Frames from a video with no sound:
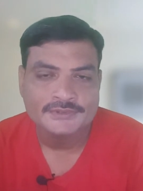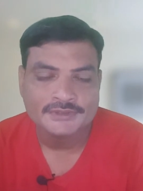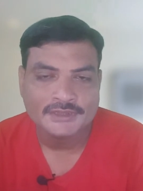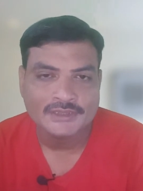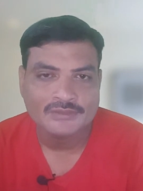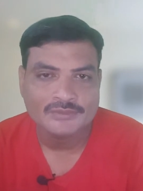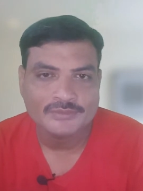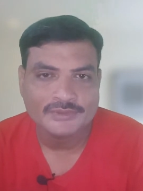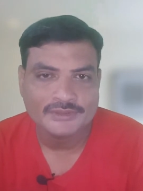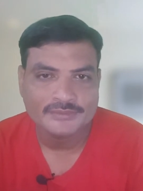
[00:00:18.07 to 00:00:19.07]
सिना
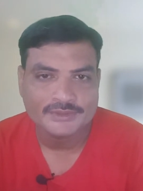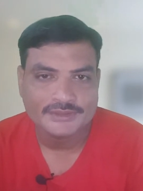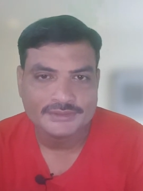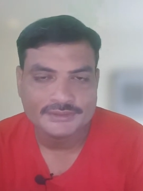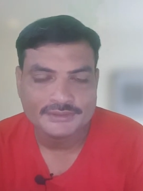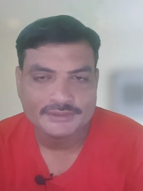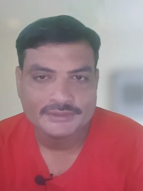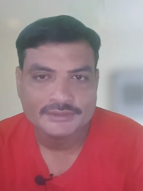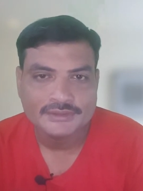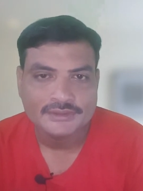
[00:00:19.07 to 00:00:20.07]
होम्योपैथिक मेडिसिन
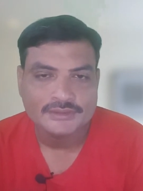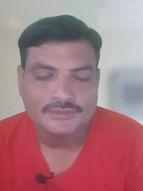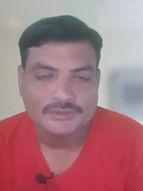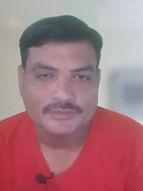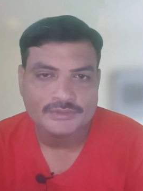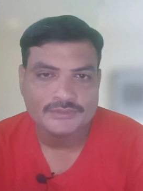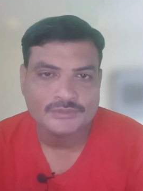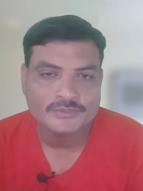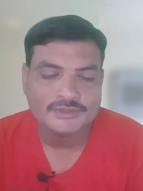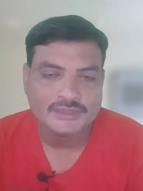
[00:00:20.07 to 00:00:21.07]
तो ये
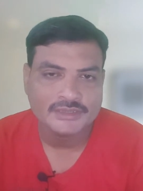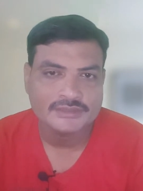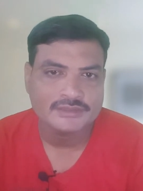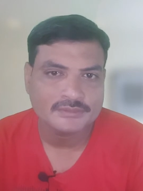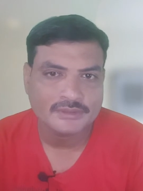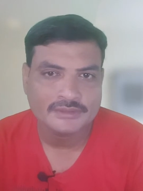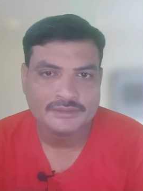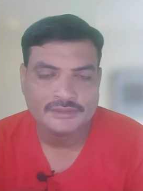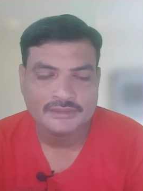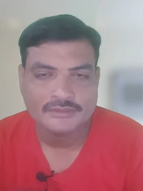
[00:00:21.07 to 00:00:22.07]
बच्चों में ज़्यादा इस्तेमाल
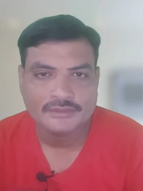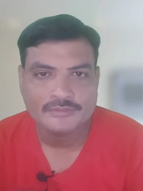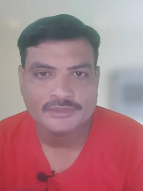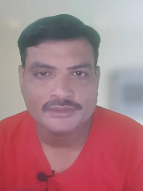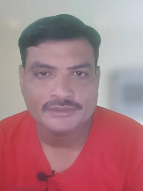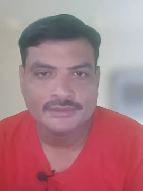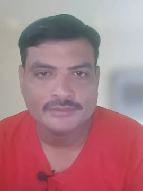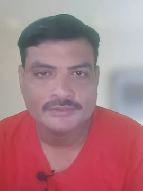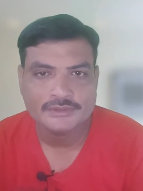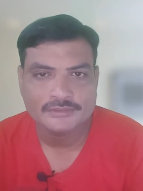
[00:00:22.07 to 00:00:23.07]
की जाने वाली मेडिसिन है
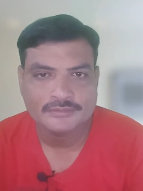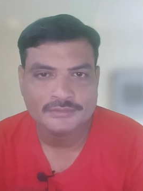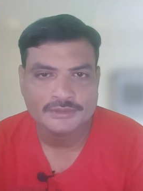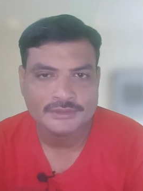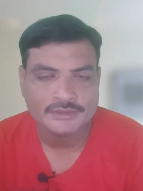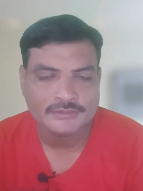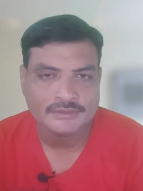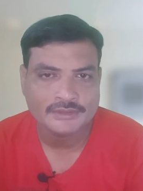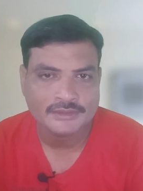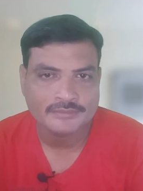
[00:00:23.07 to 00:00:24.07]
मतलब इसमें कीड़े
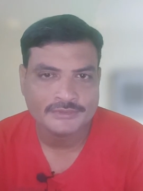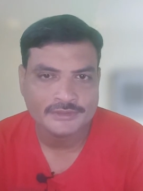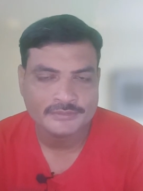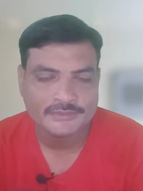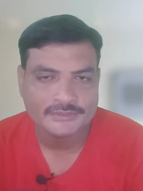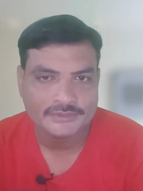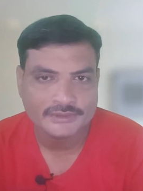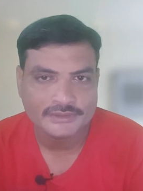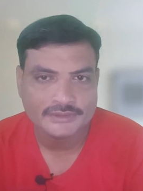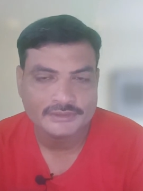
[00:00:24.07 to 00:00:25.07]
वगैरह पेट में हो
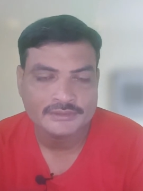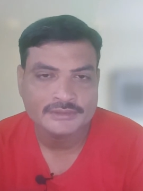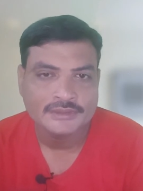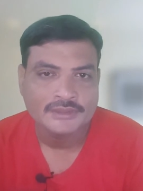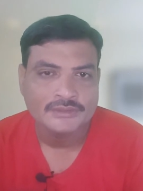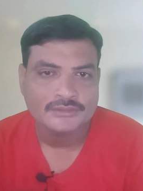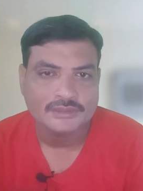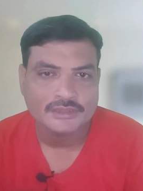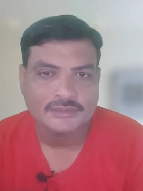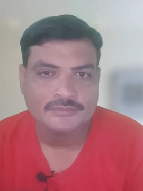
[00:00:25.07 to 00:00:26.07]
जाते हैं तो
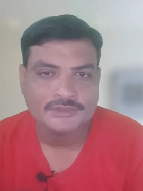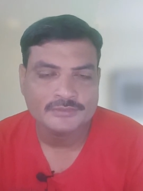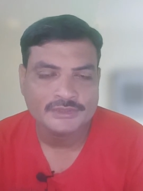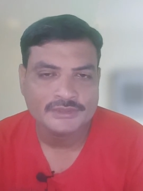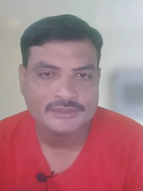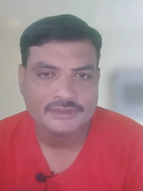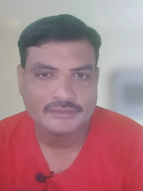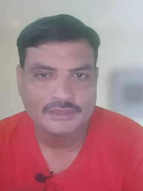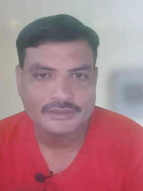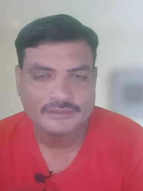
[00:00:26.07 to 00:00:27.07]
आज हम इस मेडिसिन के
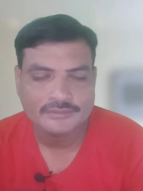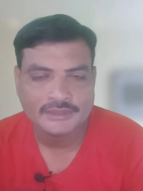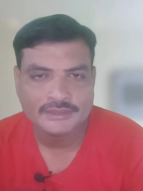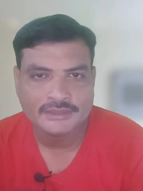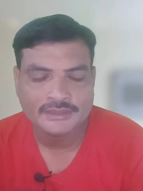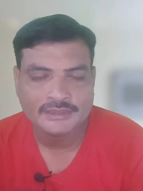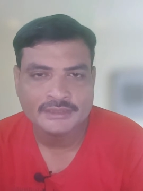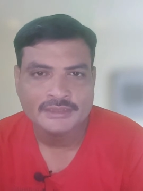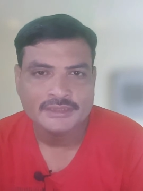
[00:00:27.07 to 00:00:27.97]
हवाले से बात करेंगे